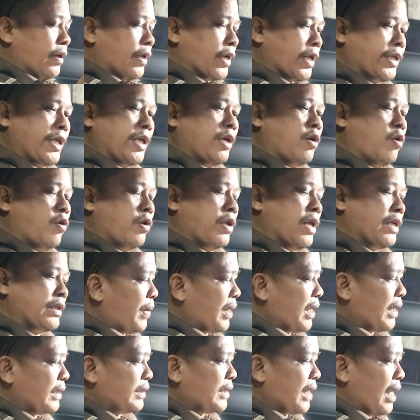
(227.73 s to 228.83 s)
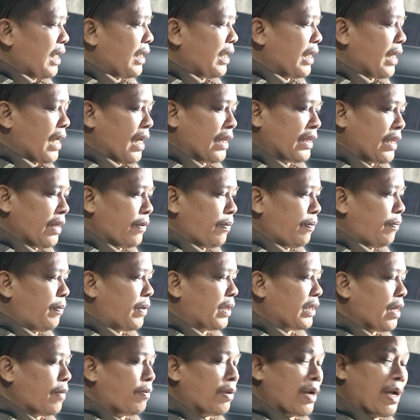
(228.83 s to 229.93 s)
resikonya pada saat negatif
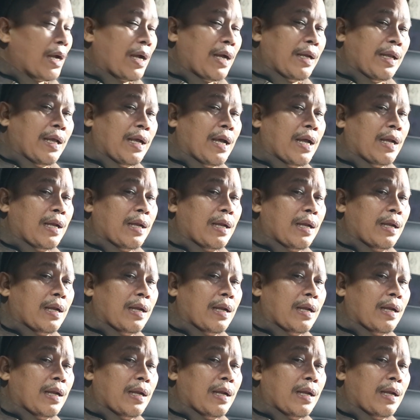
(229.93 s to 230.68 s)
bertabrakan dengan